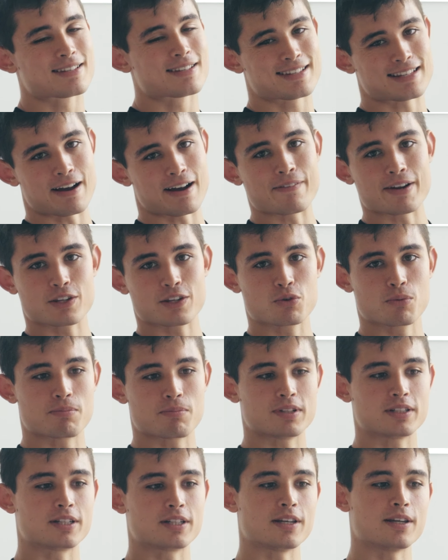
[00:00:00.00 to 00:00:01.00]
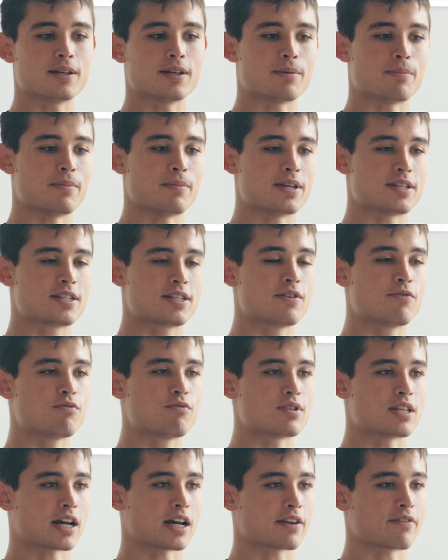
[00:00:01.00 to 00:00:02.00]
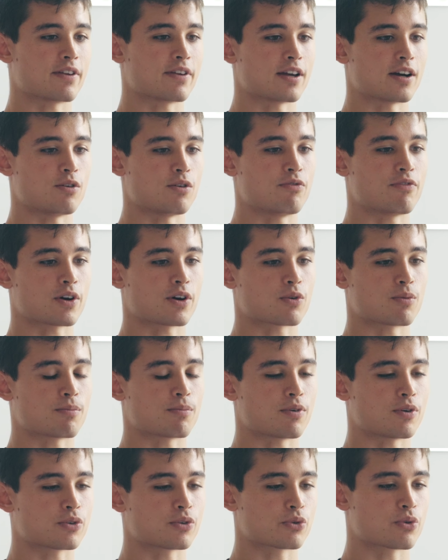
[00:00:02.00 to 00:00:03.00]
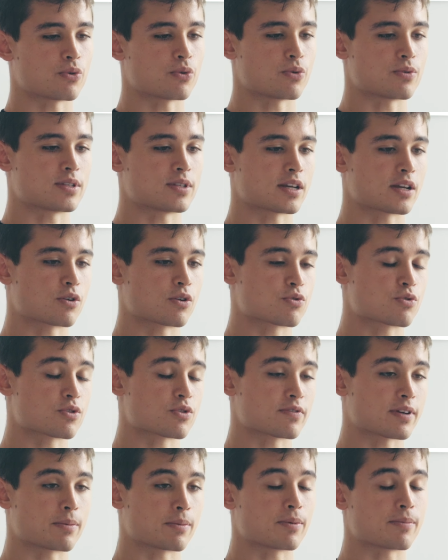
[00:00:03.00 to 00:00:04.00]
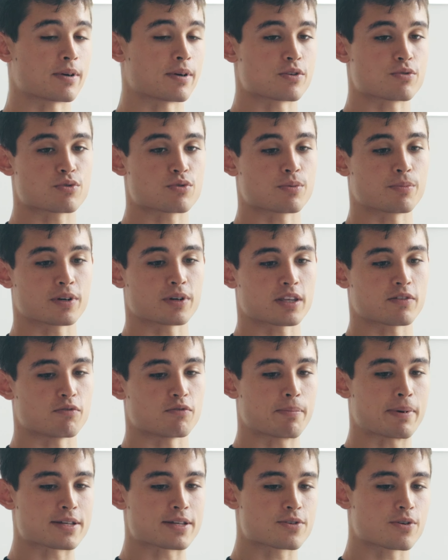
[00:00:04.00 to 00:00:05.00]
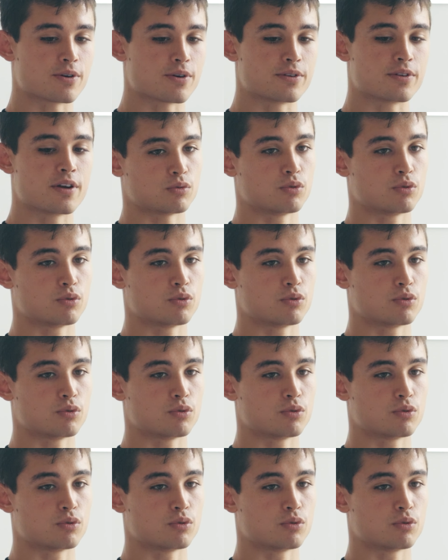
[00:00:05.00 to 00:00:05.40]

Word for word: ça va être compliqué, mais si vous arrivez à lui faire comprendre que c'est quelque chose vraiment bah, justement qui vous passionne,